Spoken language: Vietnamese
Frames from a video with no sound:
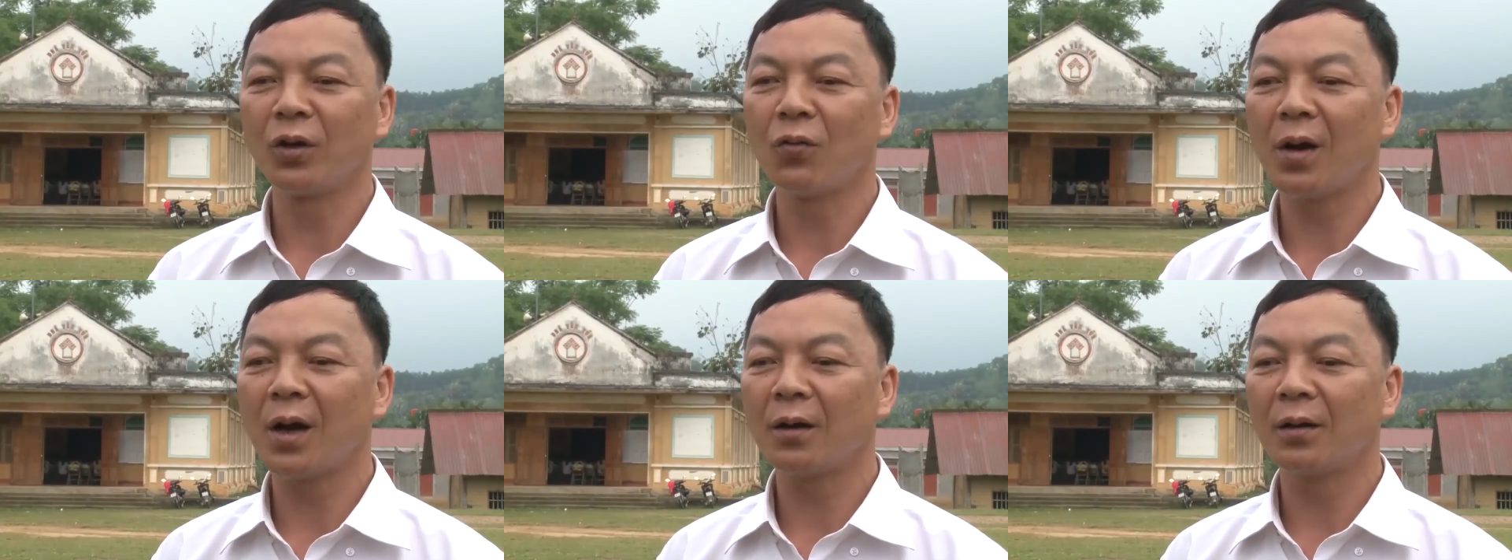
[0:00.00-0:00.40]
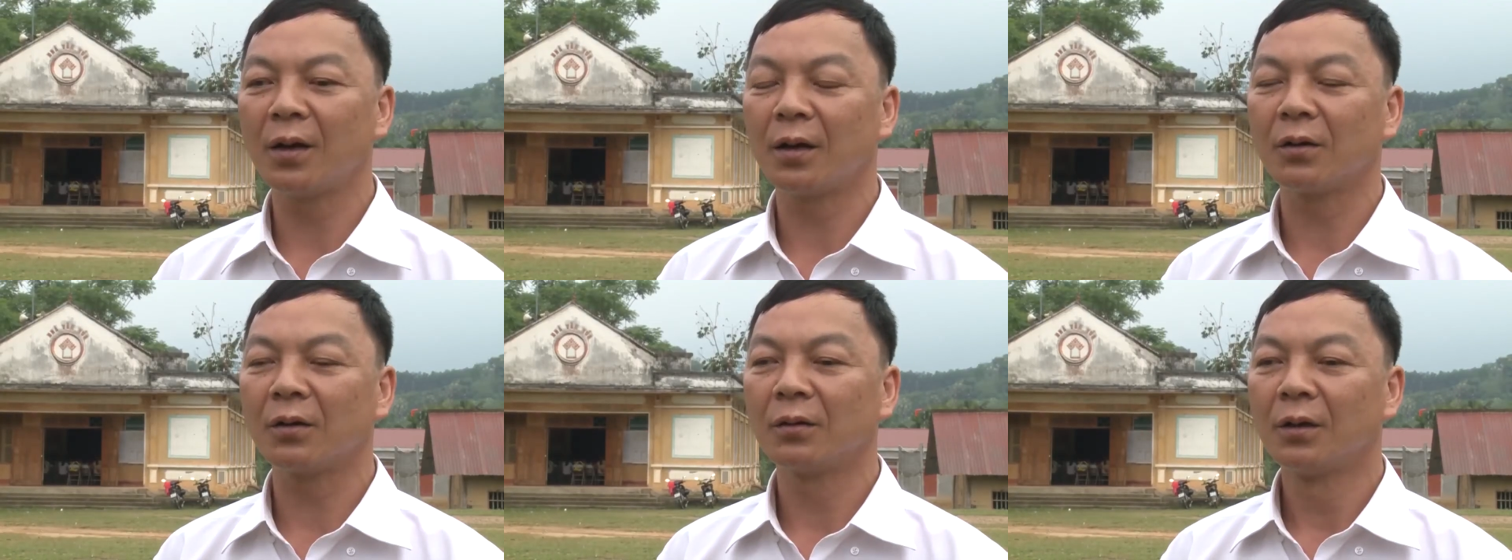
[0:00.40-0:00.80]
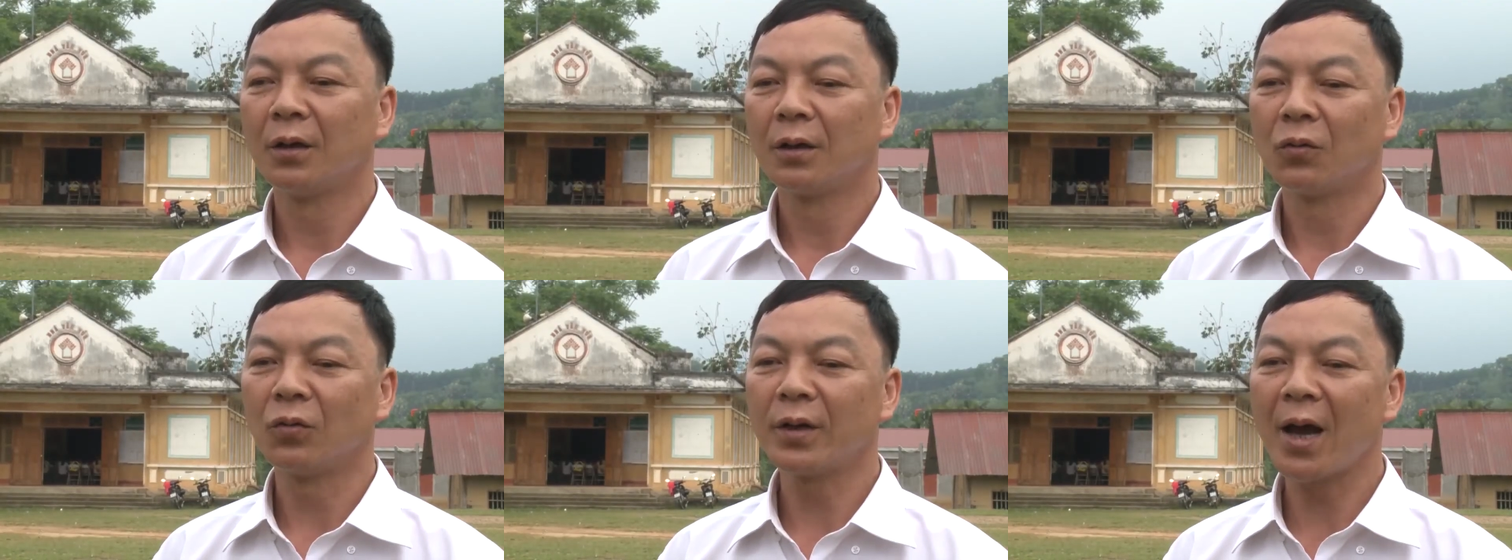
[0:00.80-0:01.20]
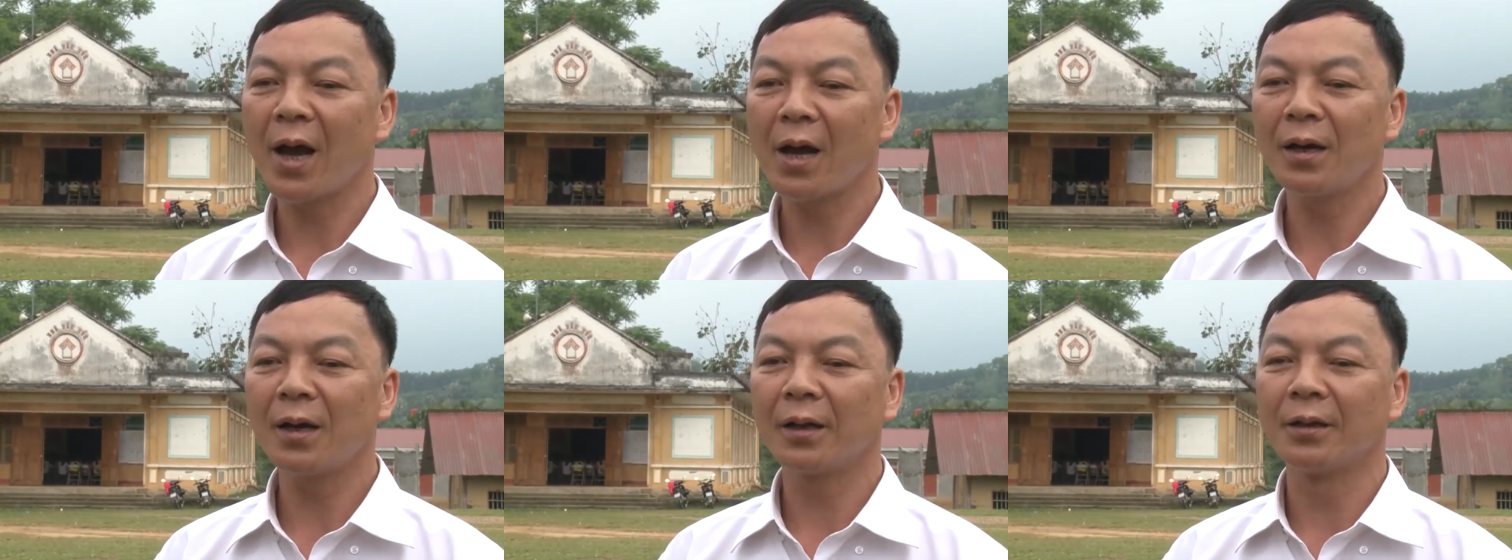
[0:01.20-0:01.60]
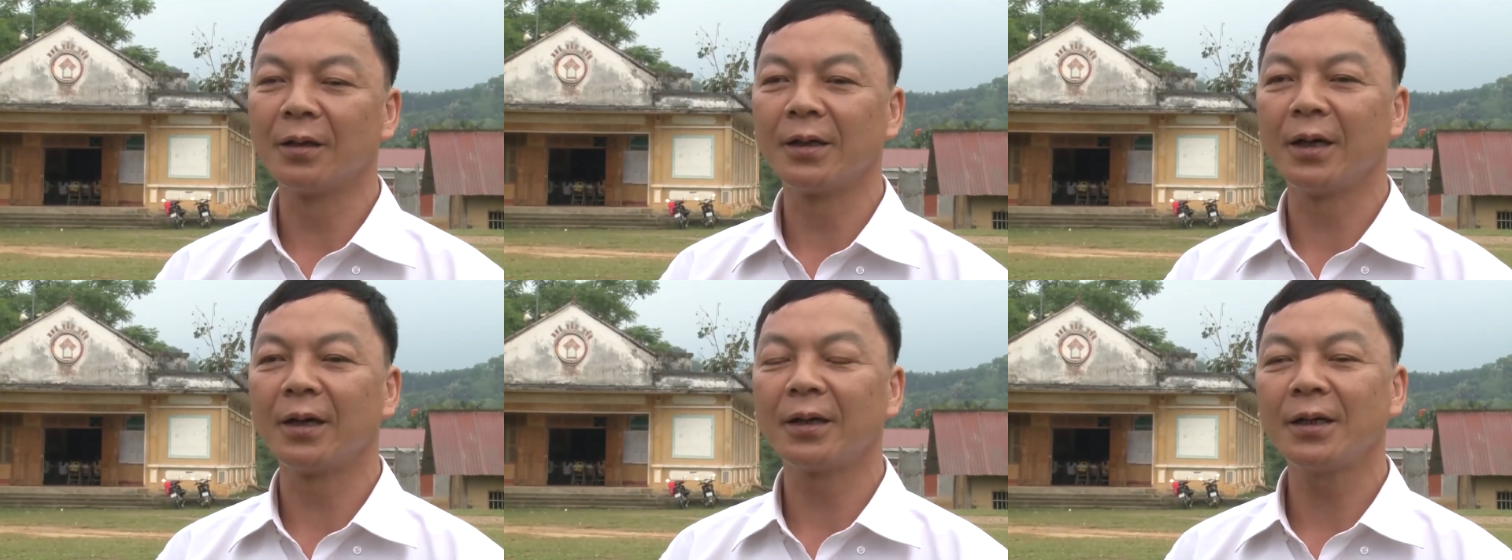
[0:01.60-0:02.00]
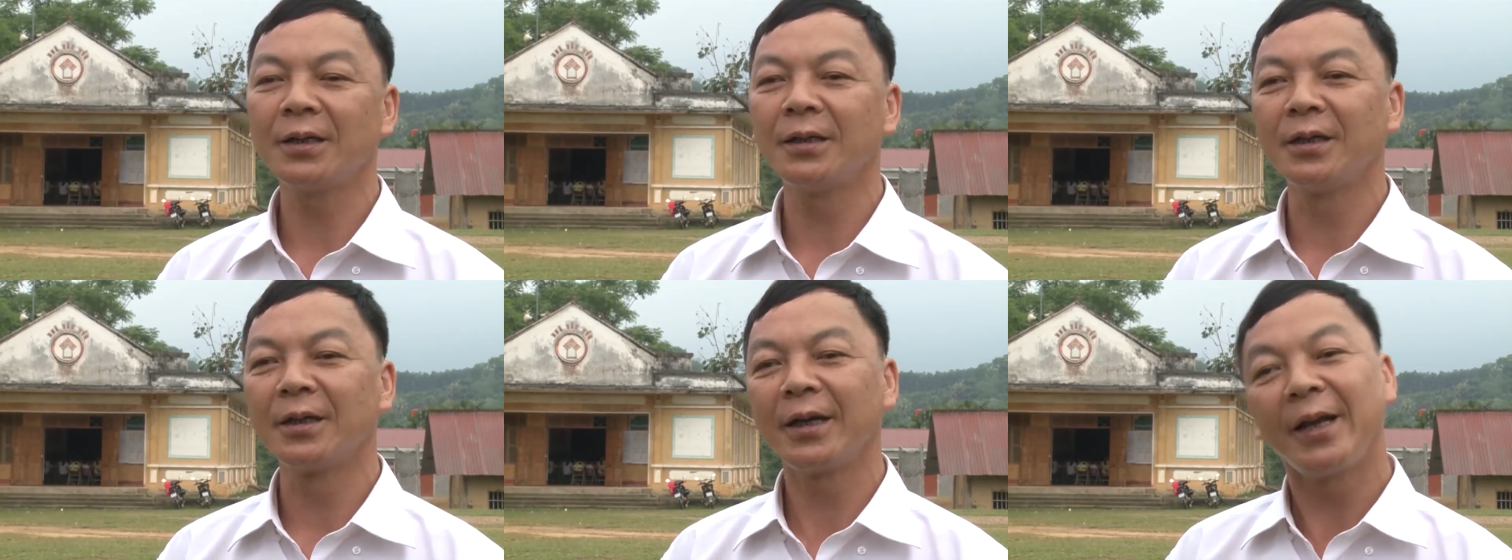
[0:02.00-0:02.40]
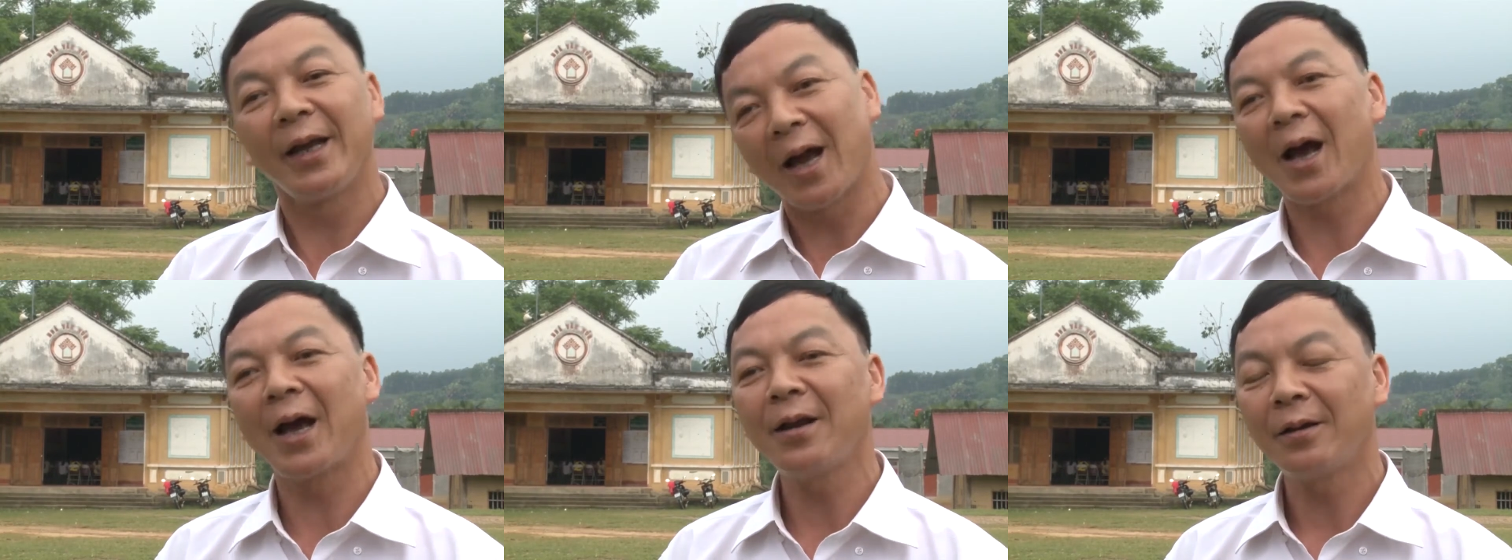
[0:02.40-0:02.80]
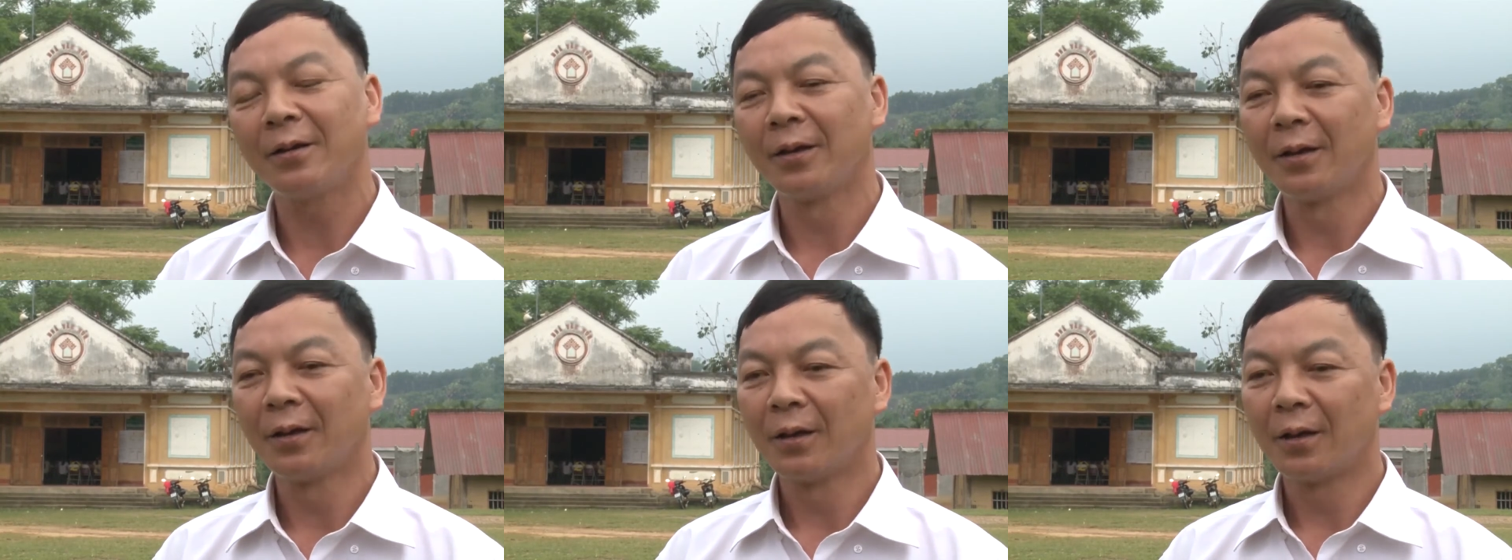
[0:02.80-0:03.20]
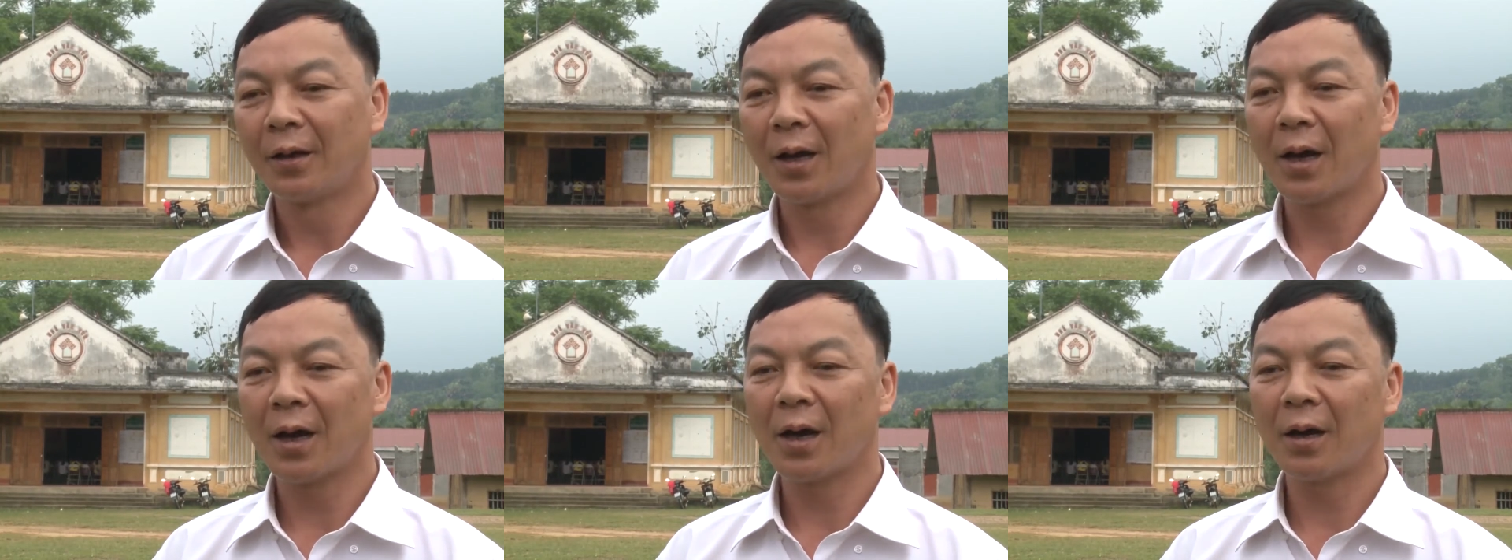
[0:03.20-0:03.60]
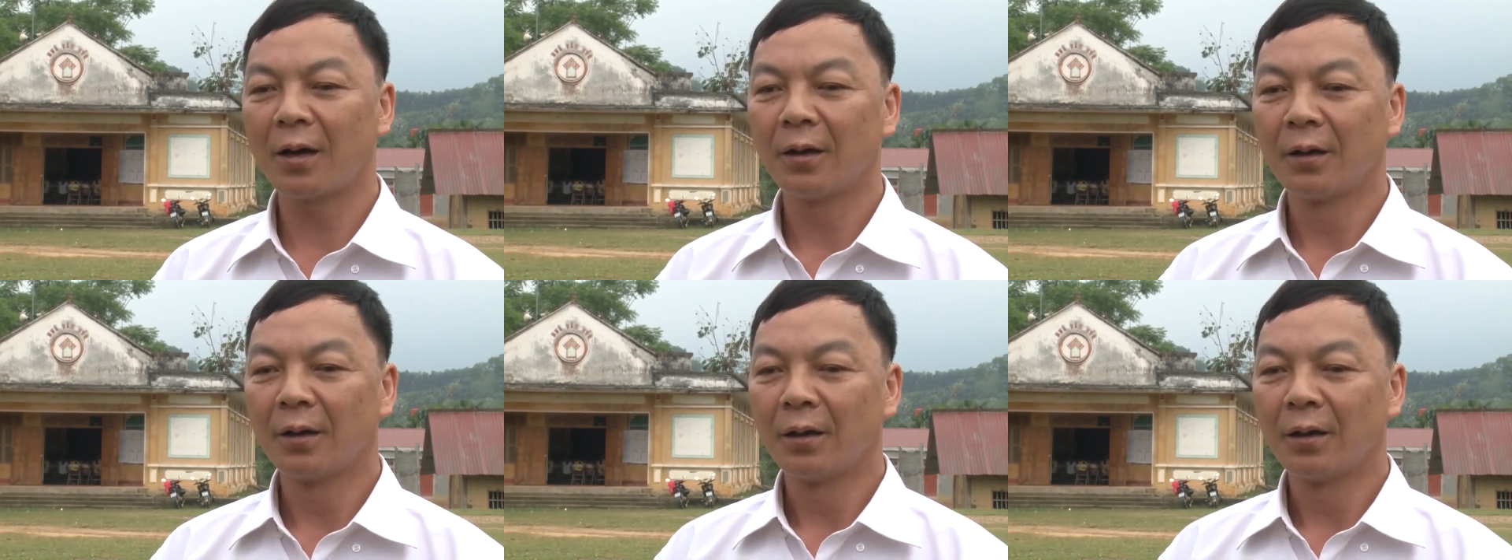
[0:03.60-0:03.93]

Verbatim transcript: Tuyên Quang là cũng đang là thực hiện cái xây dựng cái đề án là